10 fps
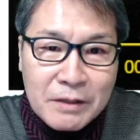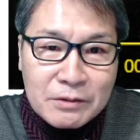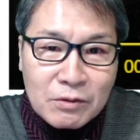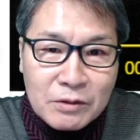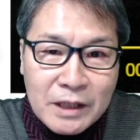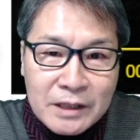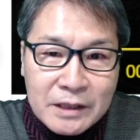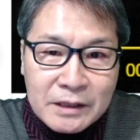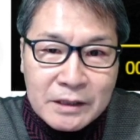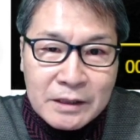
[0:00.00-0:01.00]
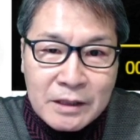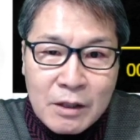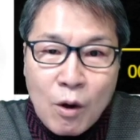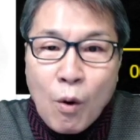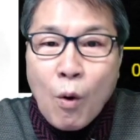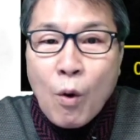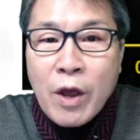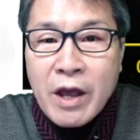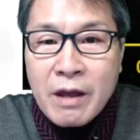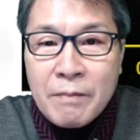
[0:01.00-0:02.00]
방송되는
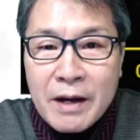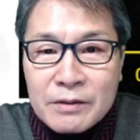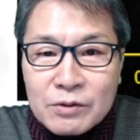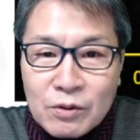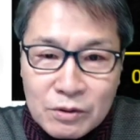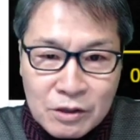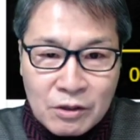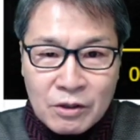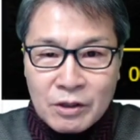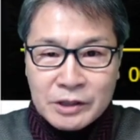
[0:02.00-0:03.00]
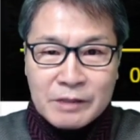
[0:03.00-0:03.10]
5회 방송을요.